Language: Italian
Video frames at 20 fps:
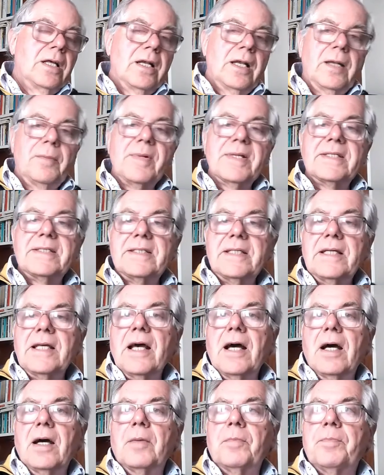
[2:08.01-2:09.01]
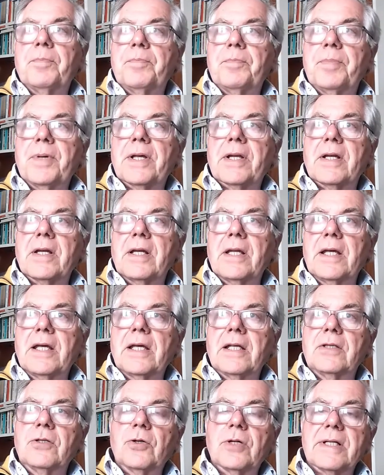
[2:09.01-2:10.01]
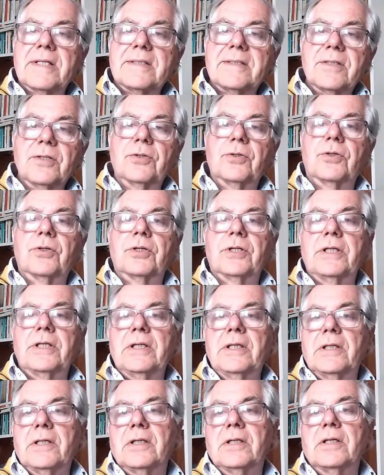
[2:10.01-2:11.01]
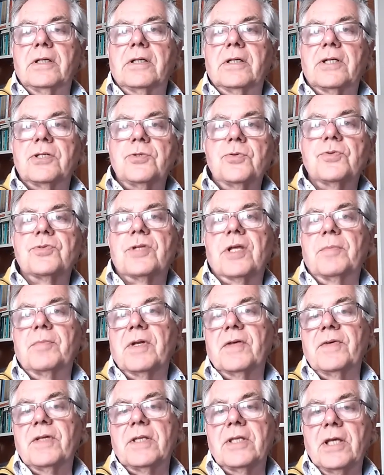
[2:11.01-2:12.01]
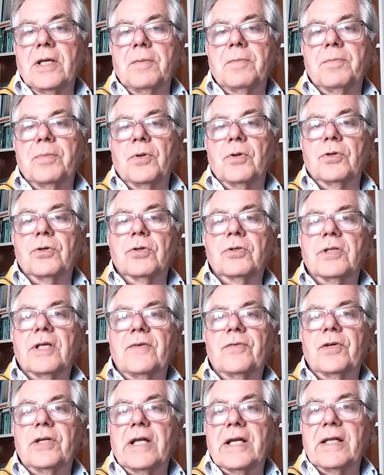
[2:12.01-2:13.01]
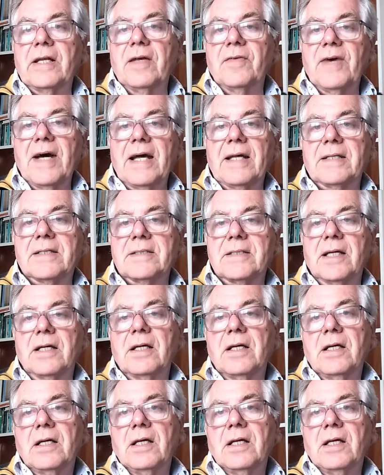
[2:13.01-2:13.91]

L'abbazia per le donazioni eh, raggiunse in breve tempo notevole rilevanza